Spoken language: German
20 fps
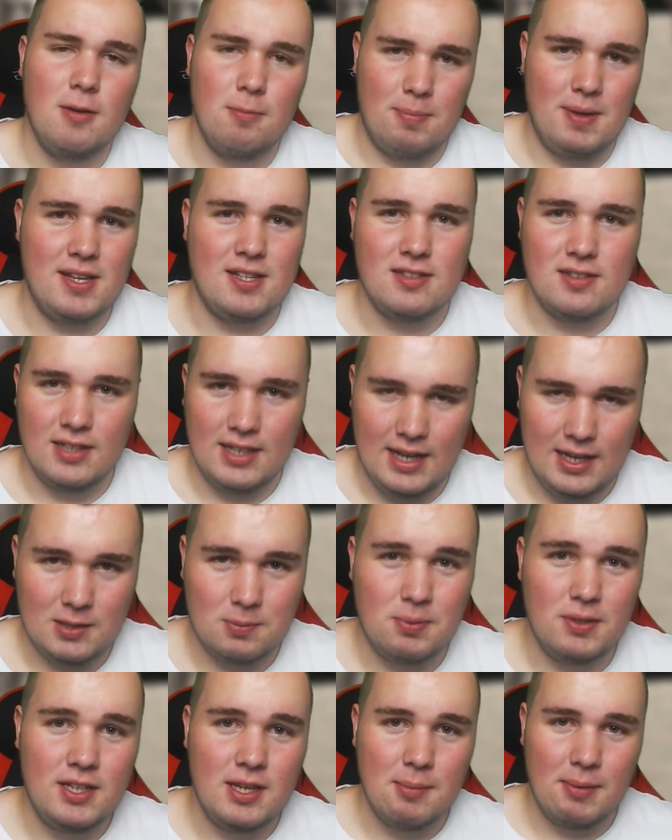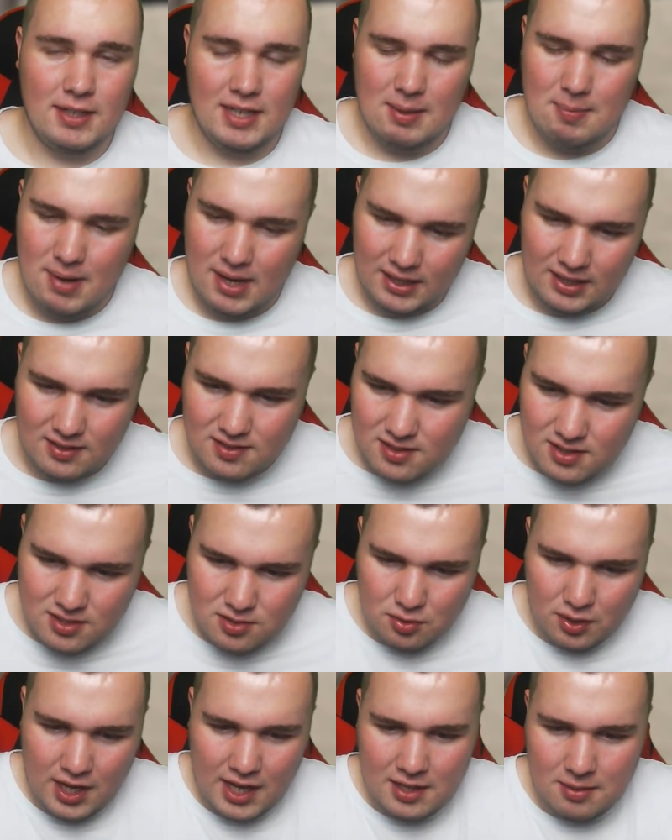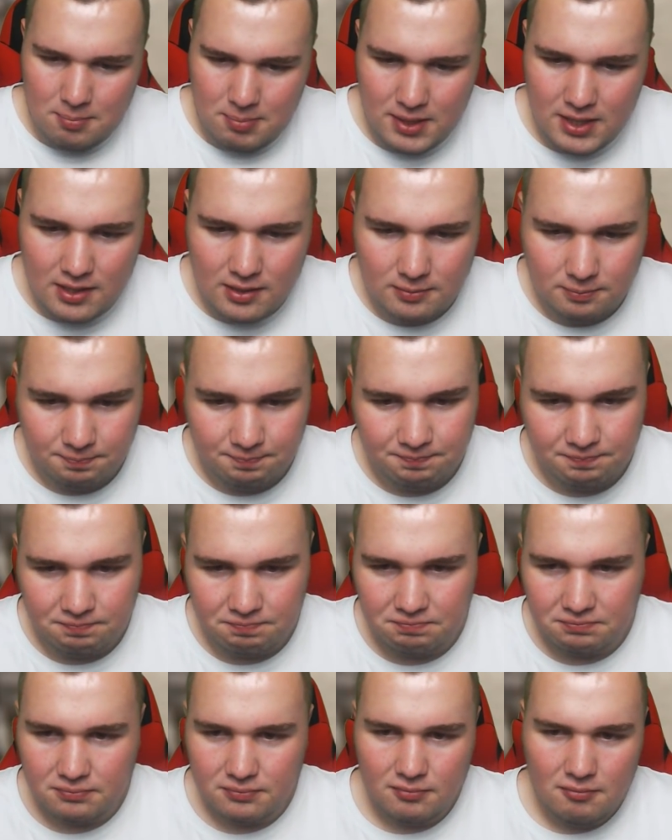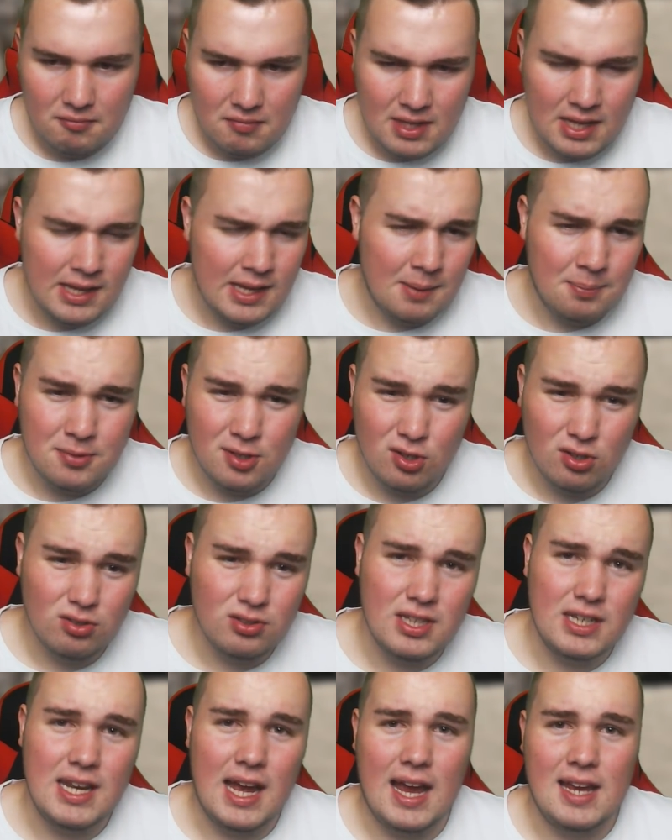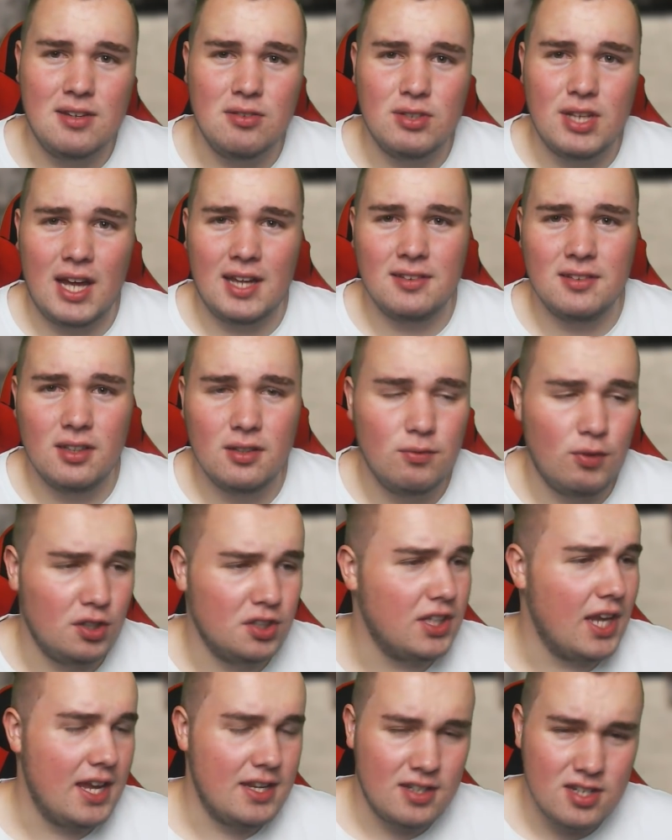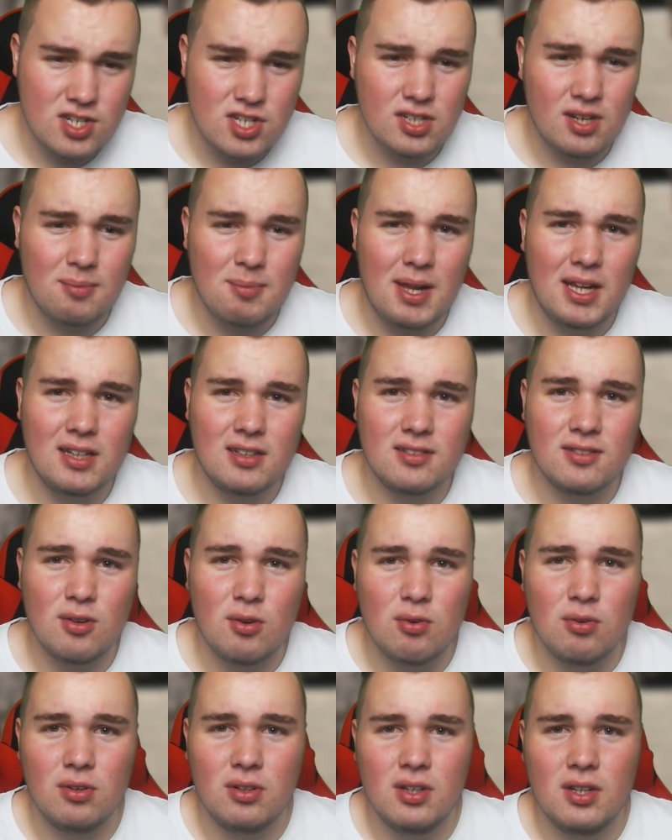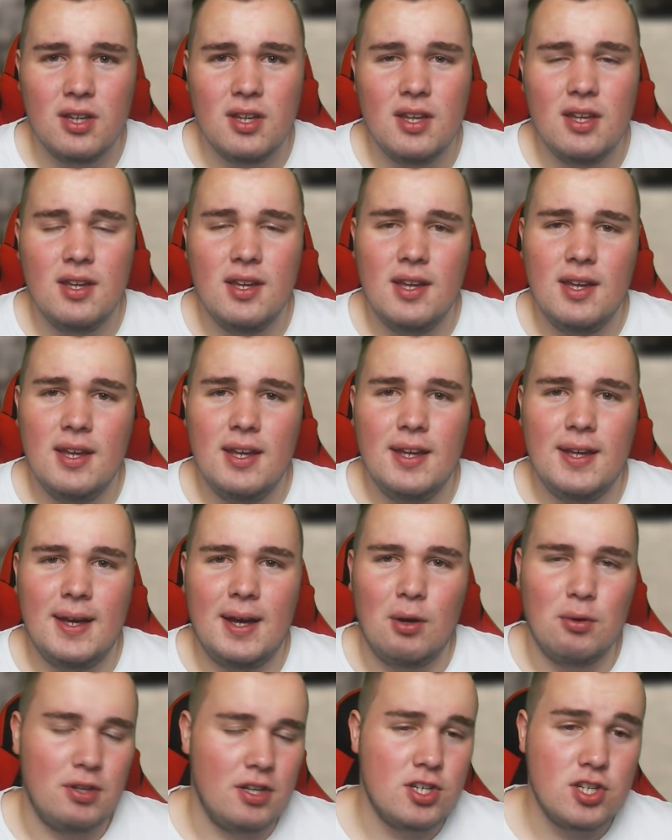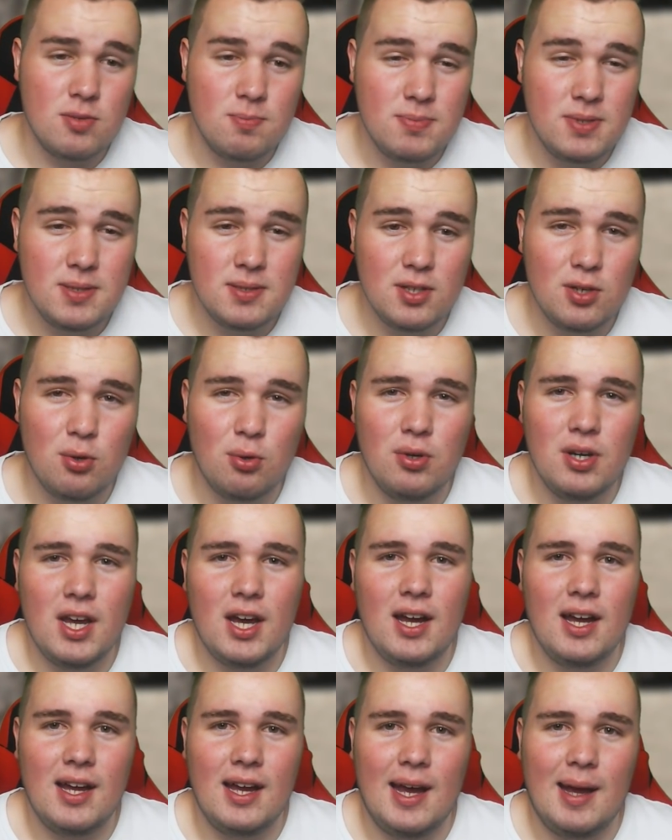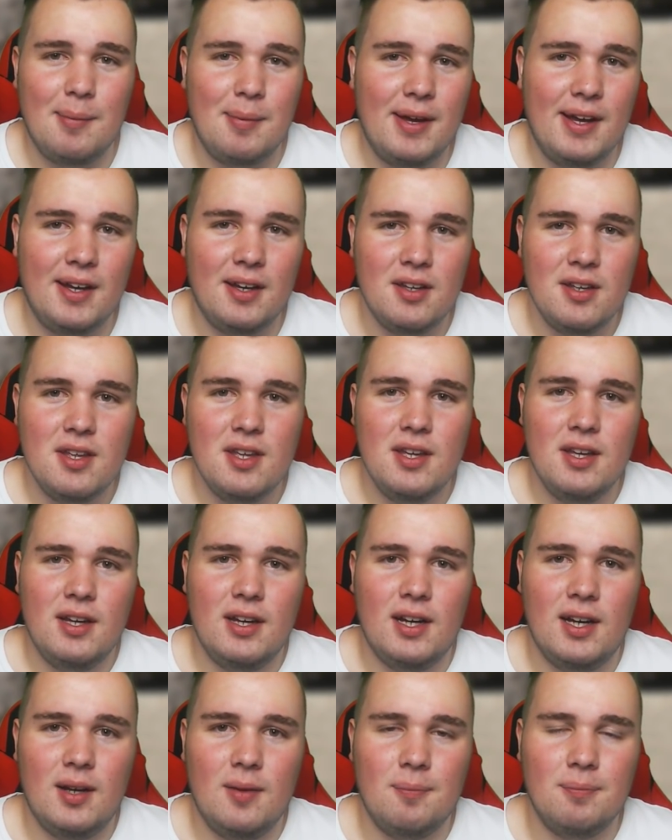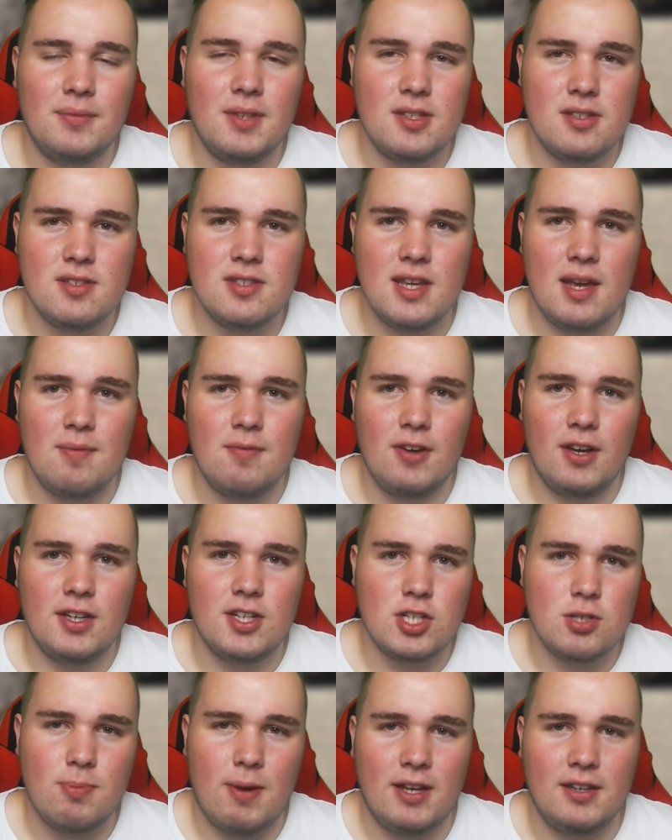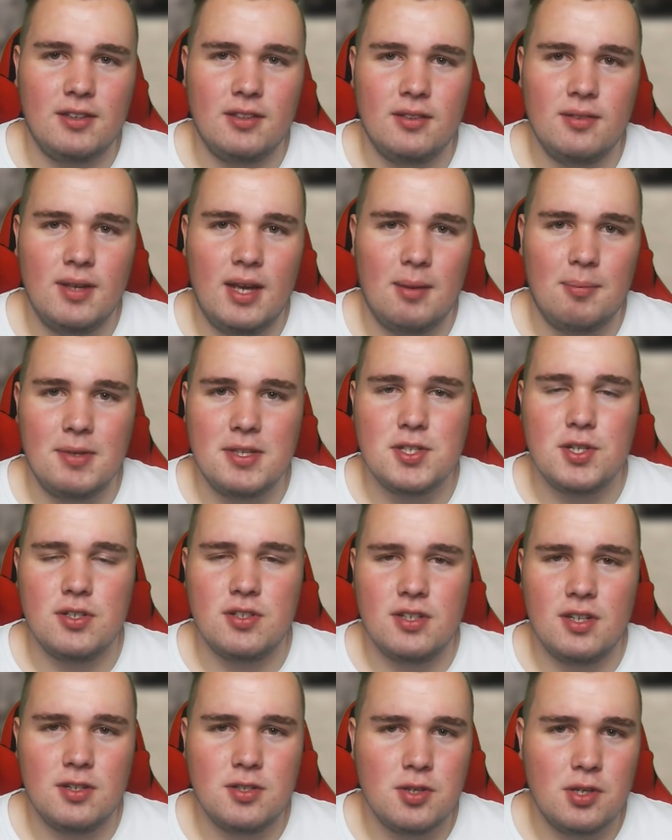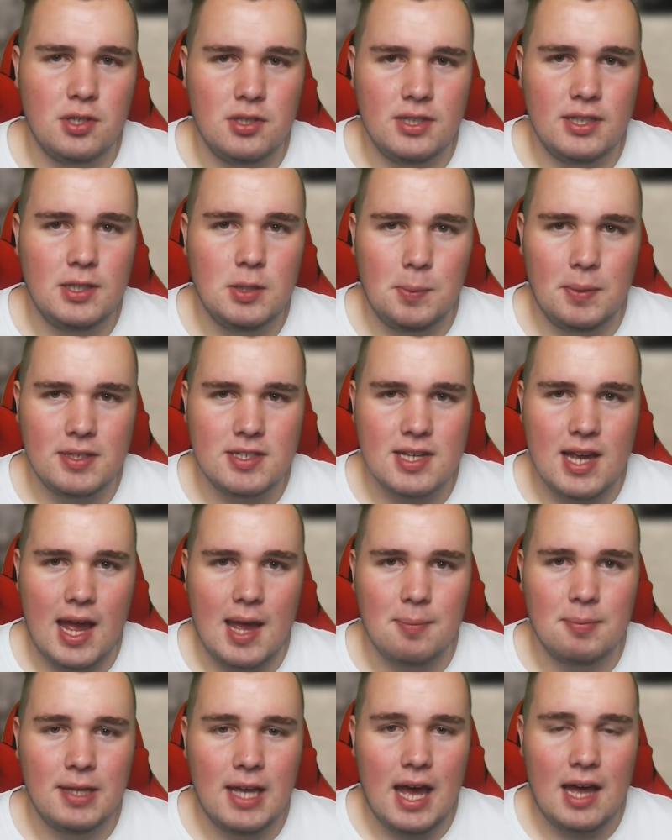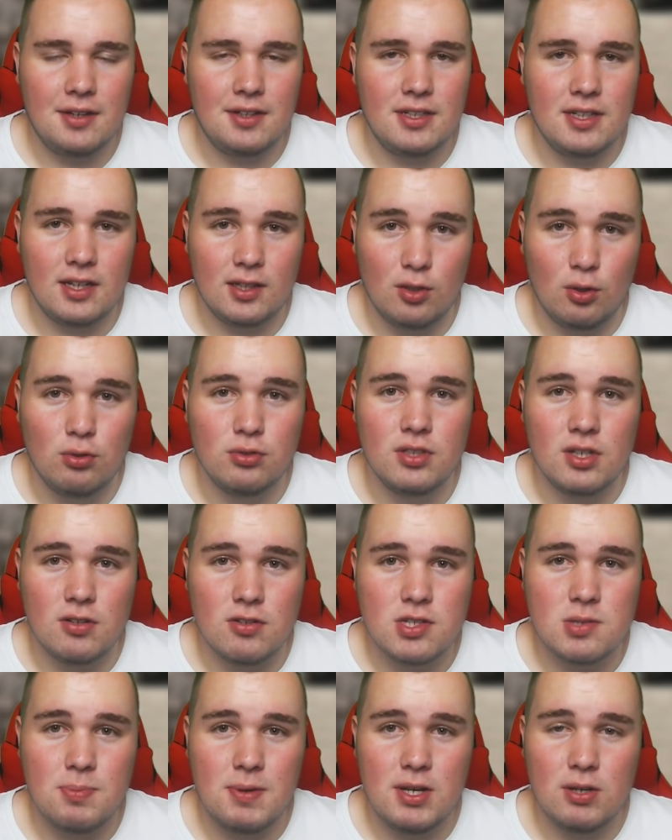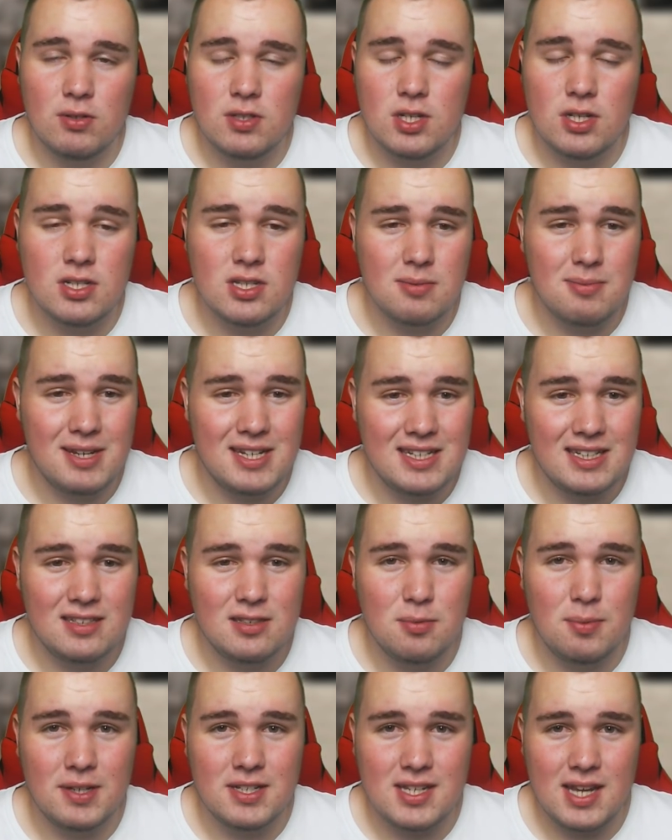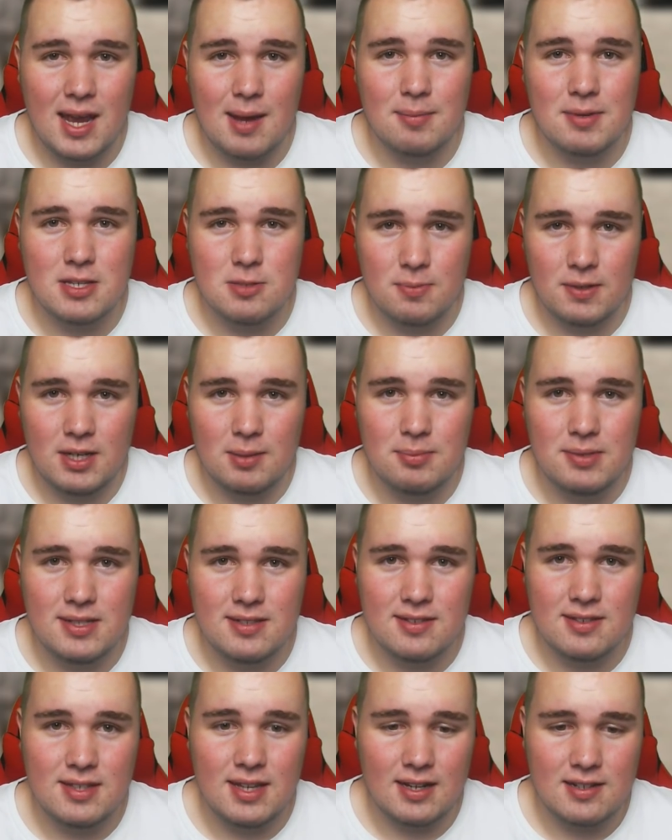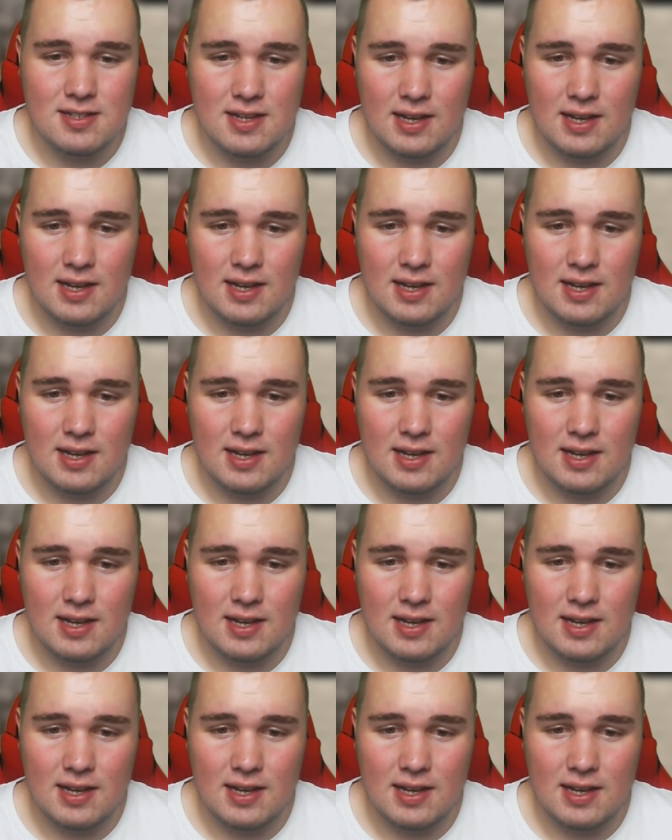Beste, ja. Ich bin jemand, der mag jetzt nicht so gerne Bier. Ich habe doch den einen oder anderen Wodka Energy da mal getrunken. Ja, oder Jim Bean Cola, aber ähm, das ist einfach entspannt. Ja, man sollte natürlich nicht übertreiben, gerade in der Grundausbildung sollte man nicht übertreiben, dass man am nächsten Tag,